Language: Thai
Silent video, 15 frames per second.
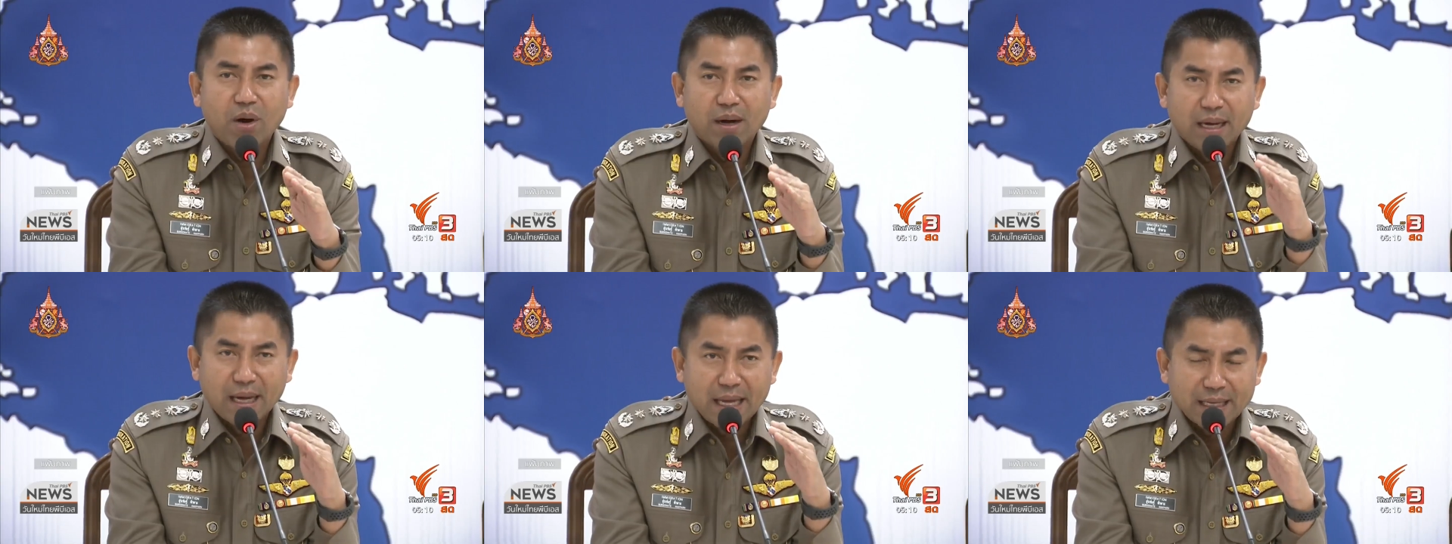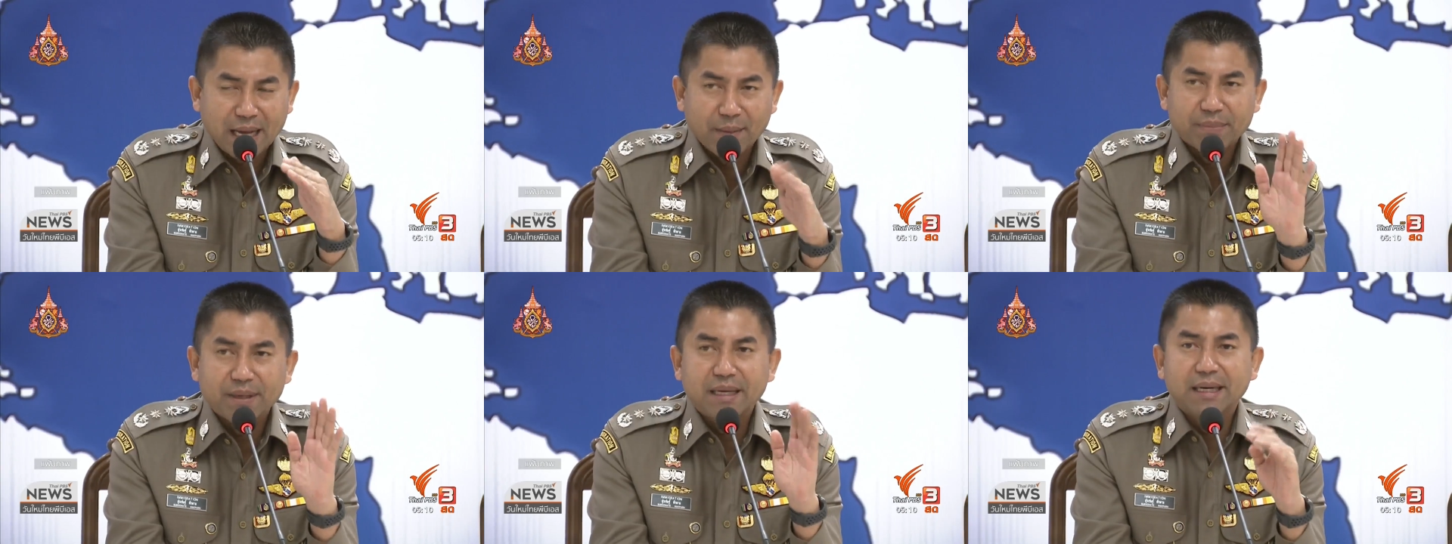ยวข้องให้ก
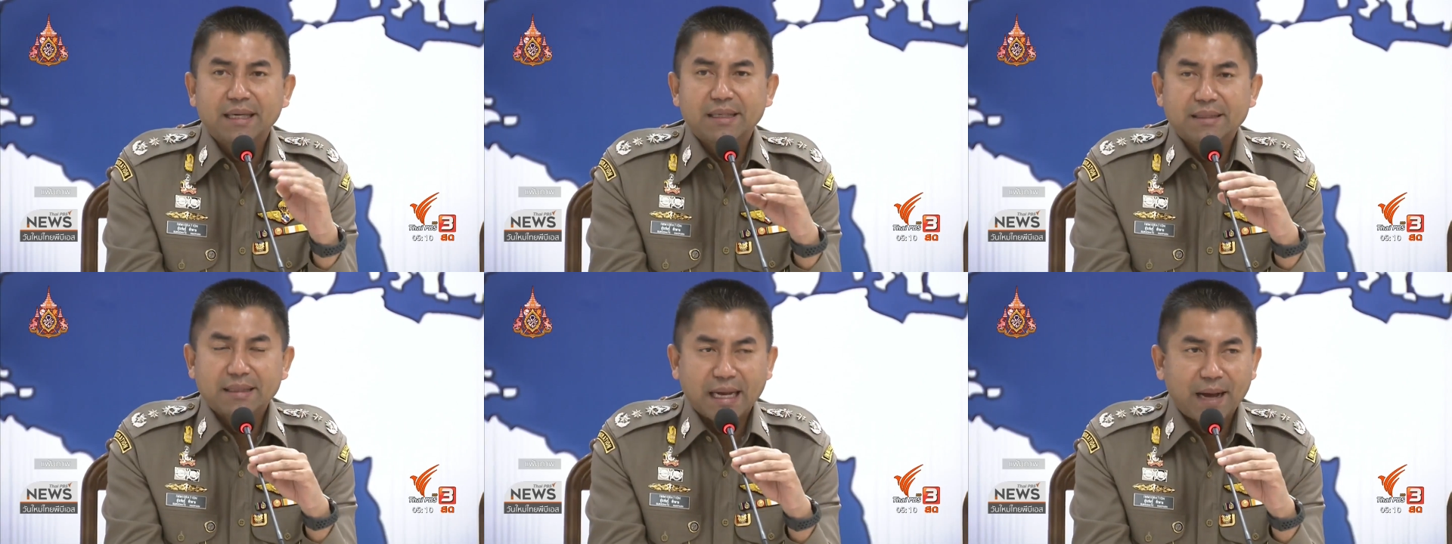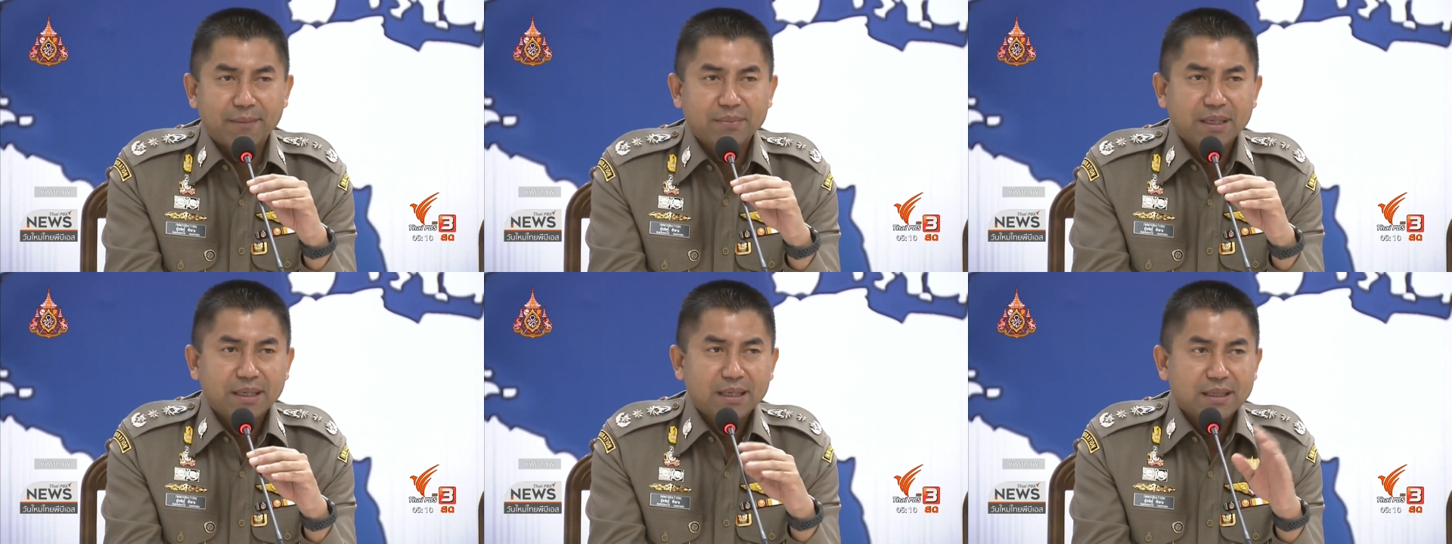ลับไปเลยนะครับ
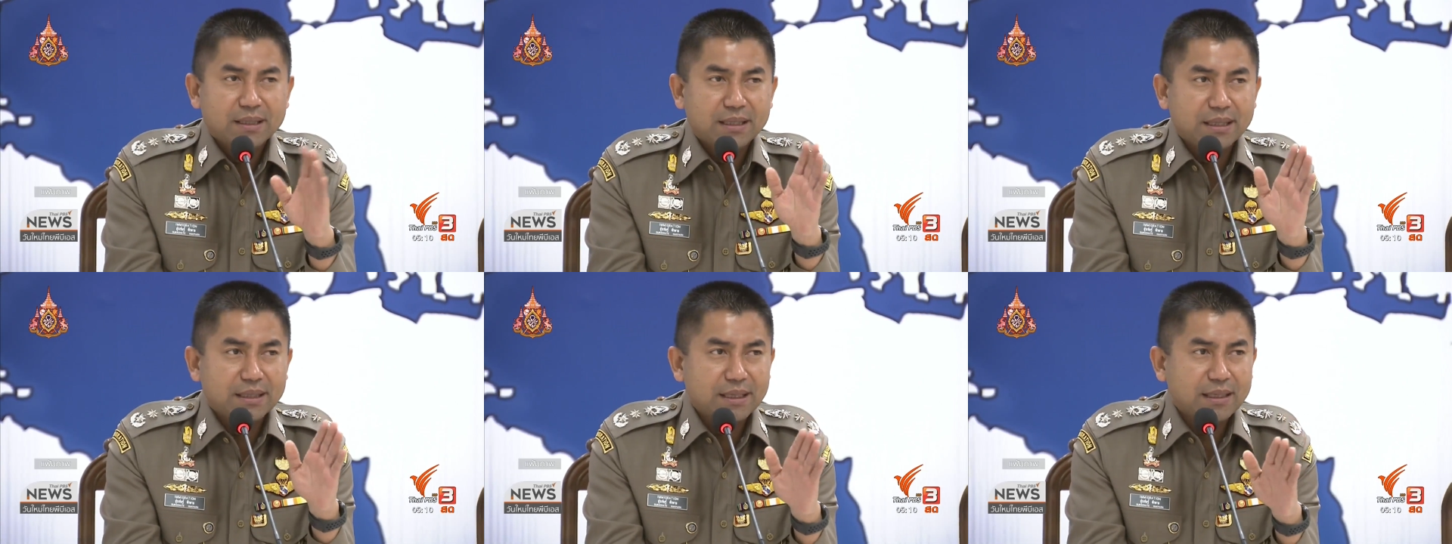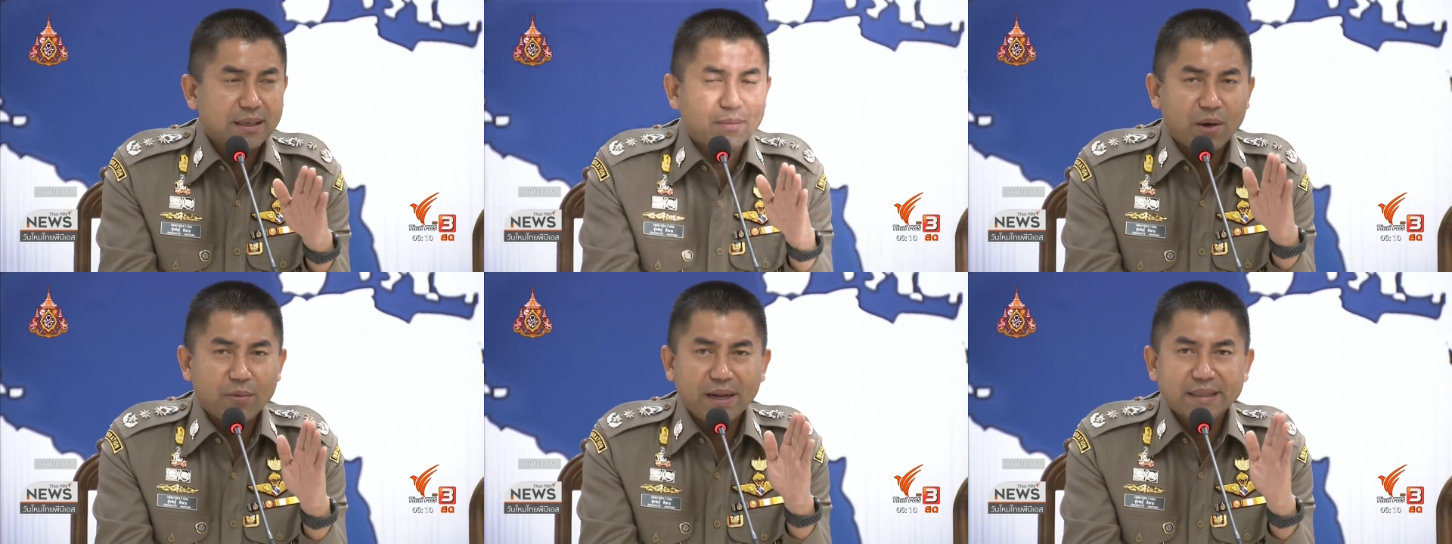คือถ้าจะ
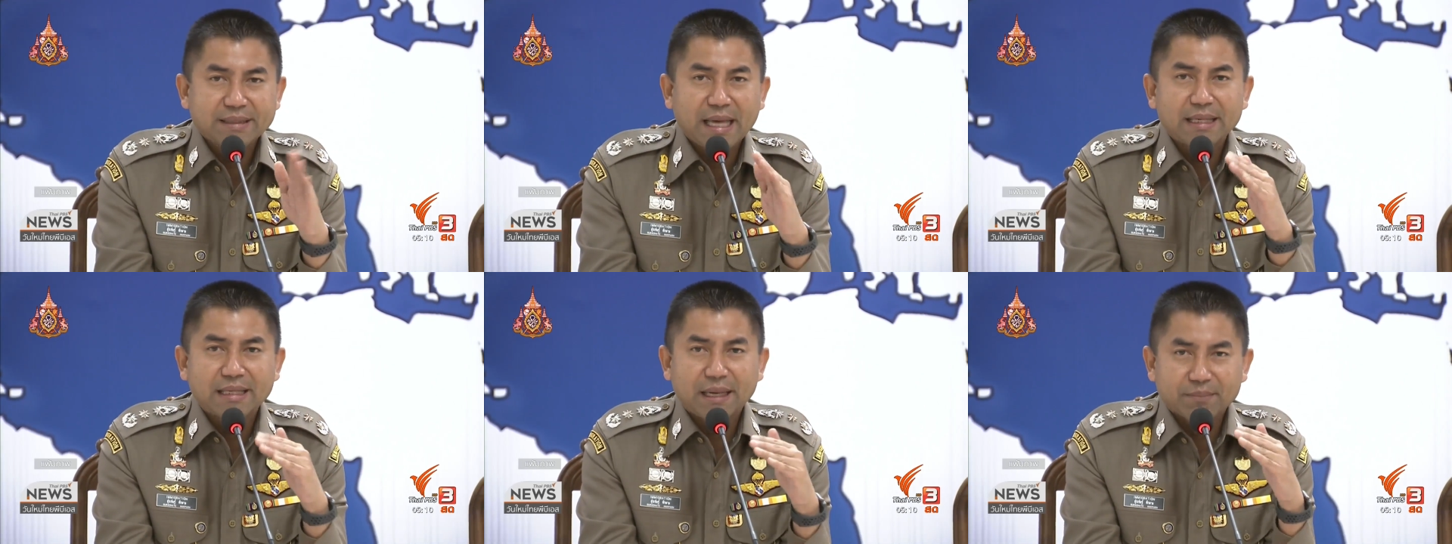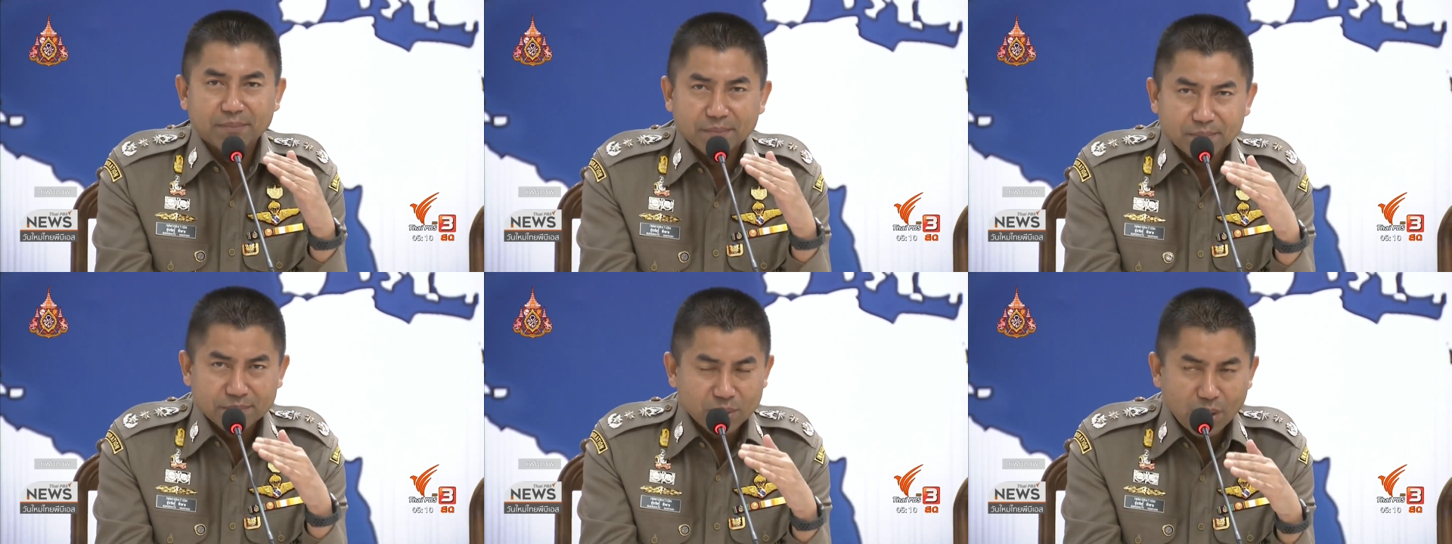มาวิ่งเต้นเนี่ย
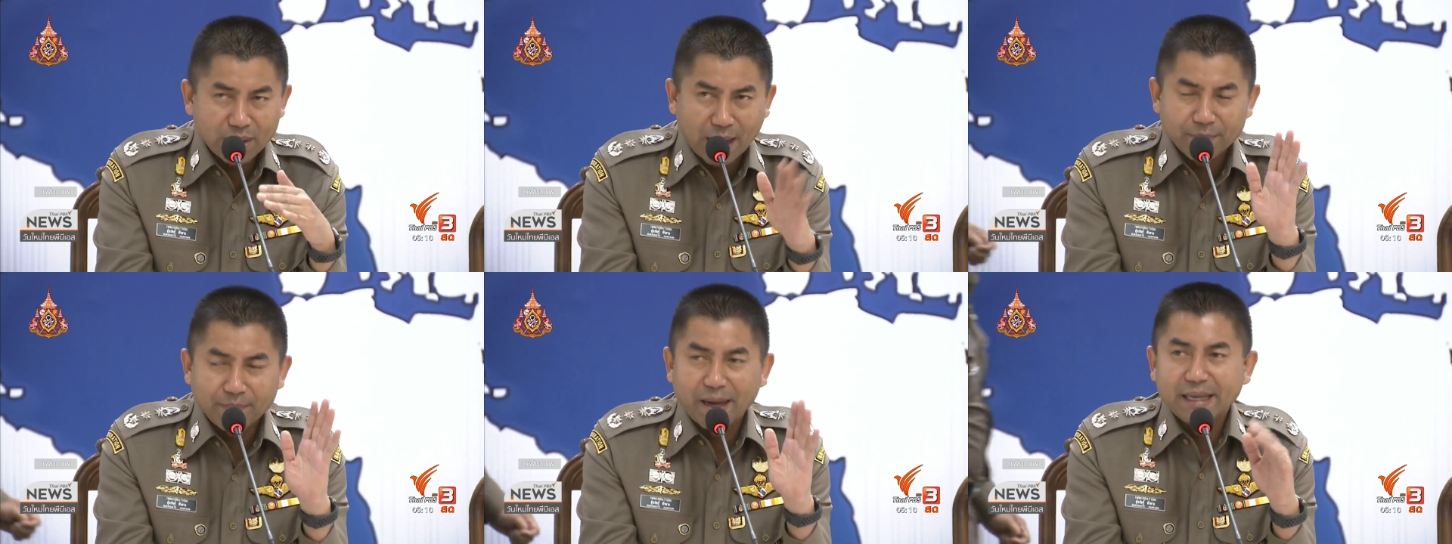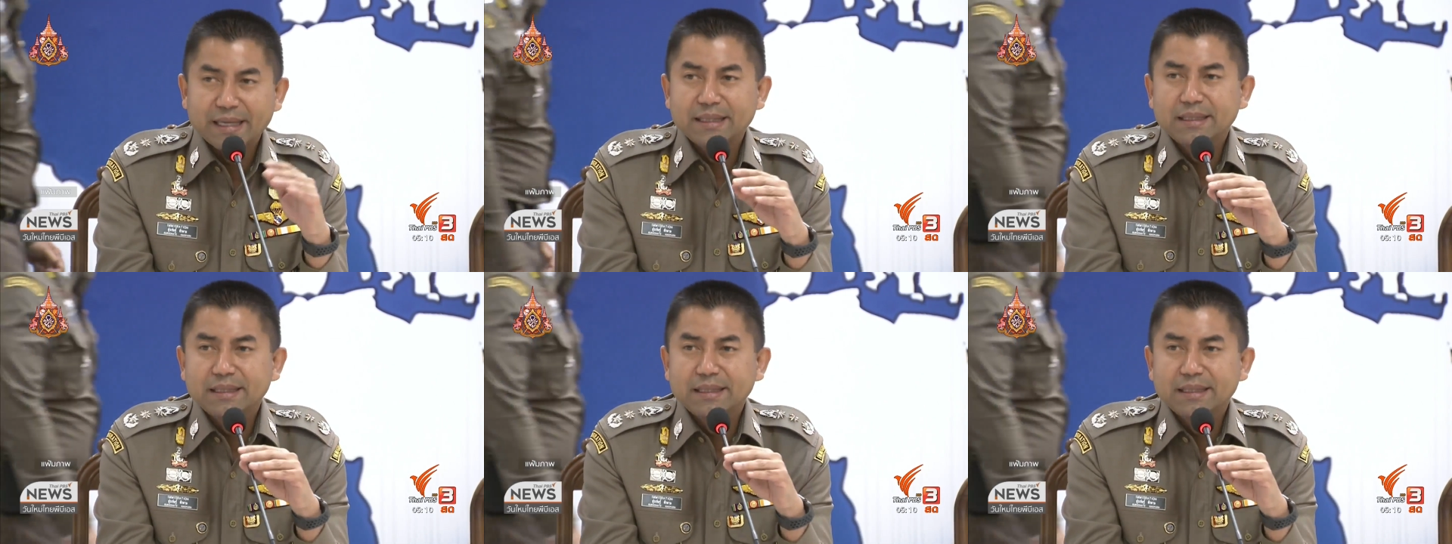ต้องกลับไป